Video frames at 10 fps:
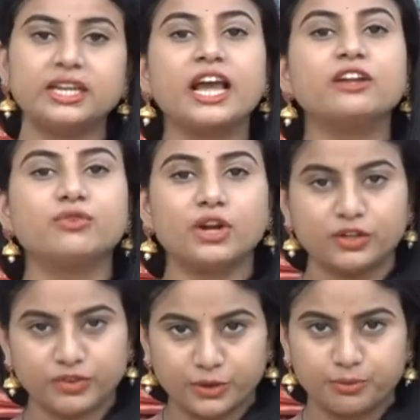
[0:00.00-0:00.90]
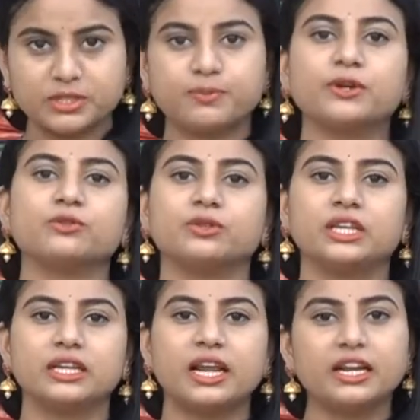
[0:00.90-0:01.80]
నైన్ ఫార్టీ ఫైవ్ రూపీస్
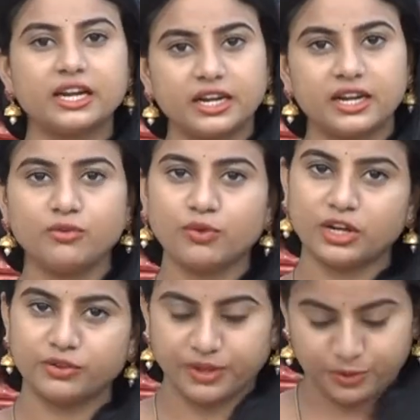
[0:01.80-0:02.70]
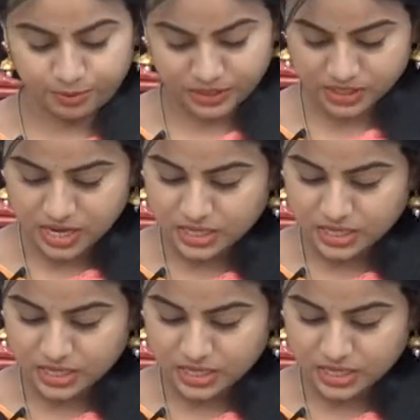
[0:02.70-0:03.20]
పడుతుంది నైన్ హండ్రెడ్ అండ్ ఫార్టీ ఫైవ్ రూపీస్